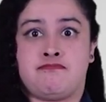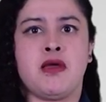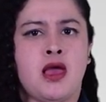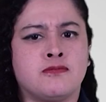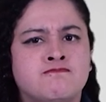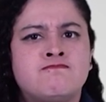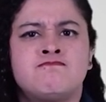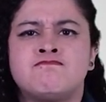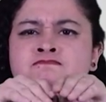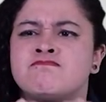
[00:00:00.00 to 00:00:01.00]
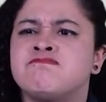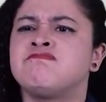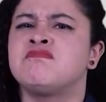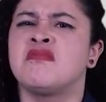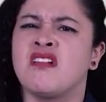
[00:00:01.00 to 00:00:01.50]
mediante la cual
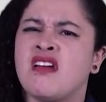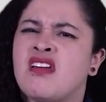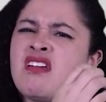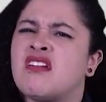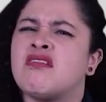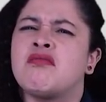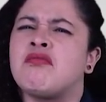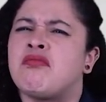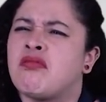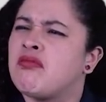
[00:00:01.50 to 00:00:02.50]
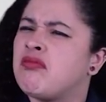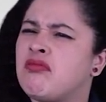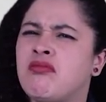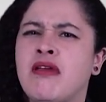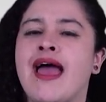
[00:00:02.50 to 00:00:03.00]
comunica a las
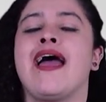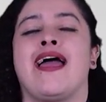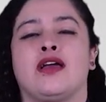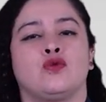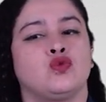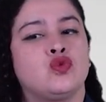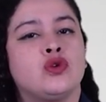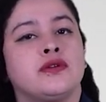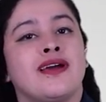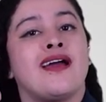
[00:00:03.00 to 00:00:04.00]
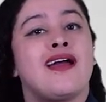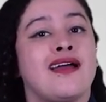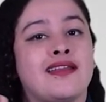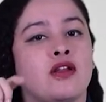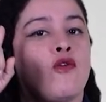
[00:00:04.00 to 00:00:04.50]
entidades
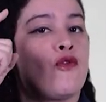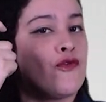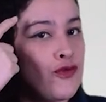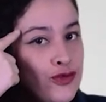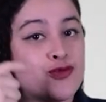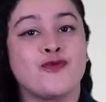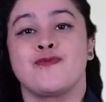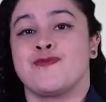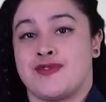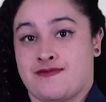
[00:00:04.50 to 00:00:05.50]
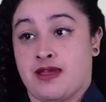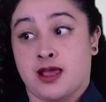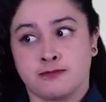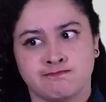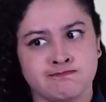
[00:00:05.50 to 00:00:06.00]
públicas y privadas del
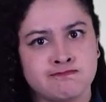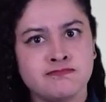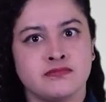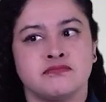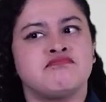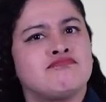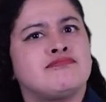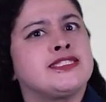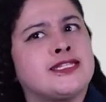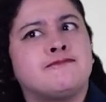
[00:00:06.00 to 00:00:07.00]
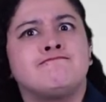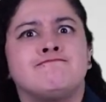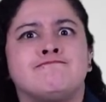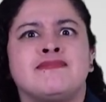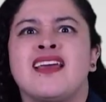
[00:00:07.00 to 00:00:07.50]
país interesadas en
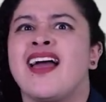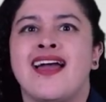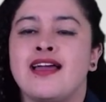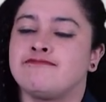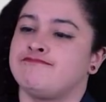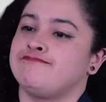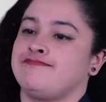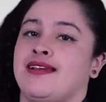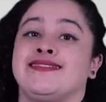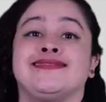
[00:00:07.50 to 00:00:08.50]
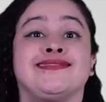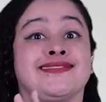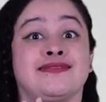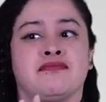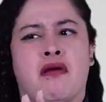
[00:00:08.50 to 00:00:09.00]
contar con el centro de
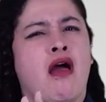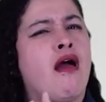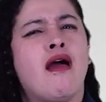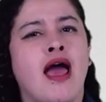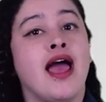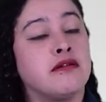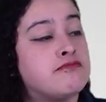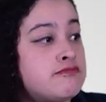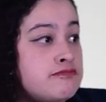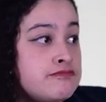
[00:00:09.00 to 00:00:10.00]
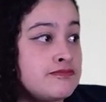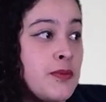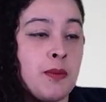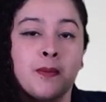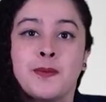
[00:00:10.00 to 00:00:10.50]
relevo como mecanismo
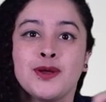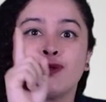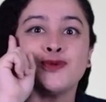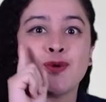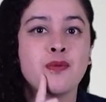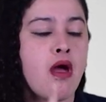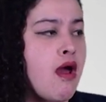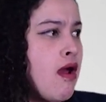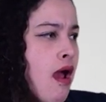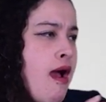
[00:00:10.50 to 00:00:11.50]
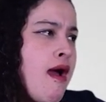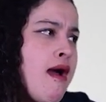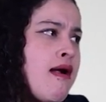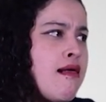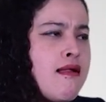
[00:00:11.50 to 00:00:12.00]
para la atención de personas
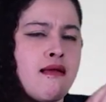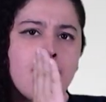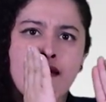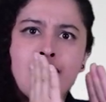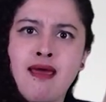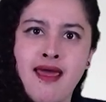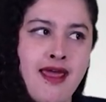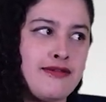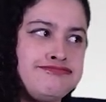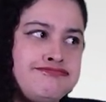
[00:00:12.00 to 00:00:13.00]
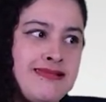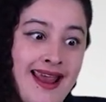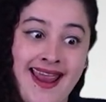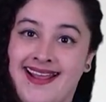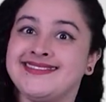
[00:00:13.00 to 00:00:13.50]
con discapacidad
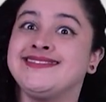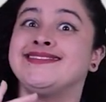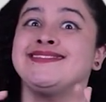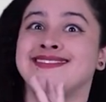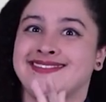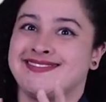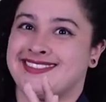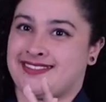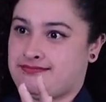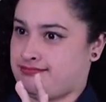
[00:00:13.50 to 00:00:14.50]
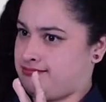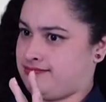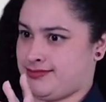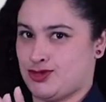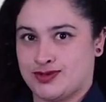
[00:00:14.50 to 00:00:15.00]
auditiva en el
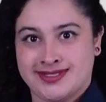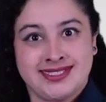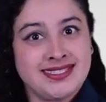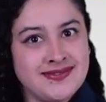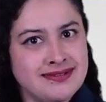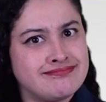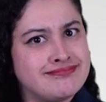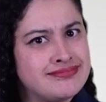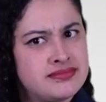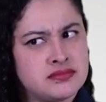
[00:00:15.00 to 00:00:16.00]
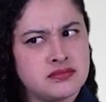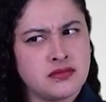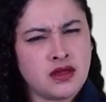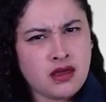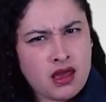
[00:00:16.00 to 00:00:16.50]
marco de la prestación de sus
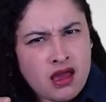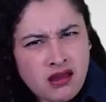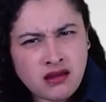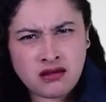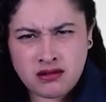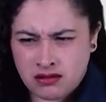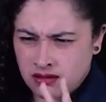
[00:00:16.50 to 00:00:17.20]
servicios,